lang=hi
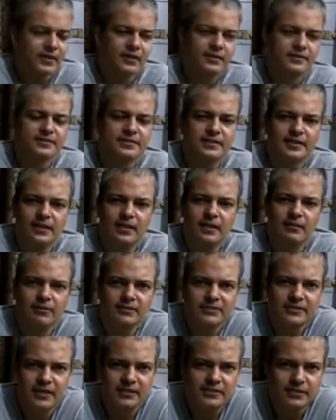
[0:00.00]
इसके अलावा
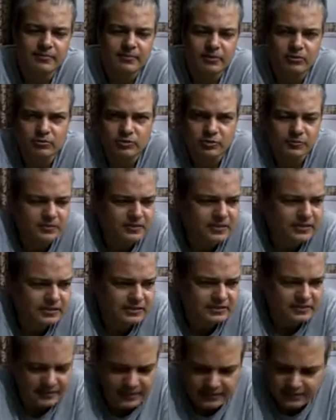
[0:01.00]
शायद हमें कुछ भी नहीं
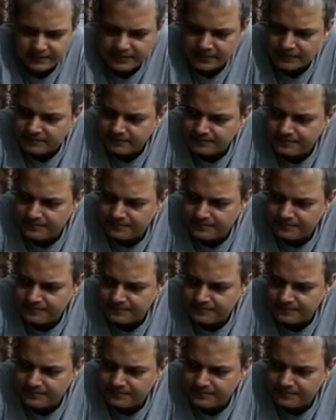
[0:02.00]
चाहिए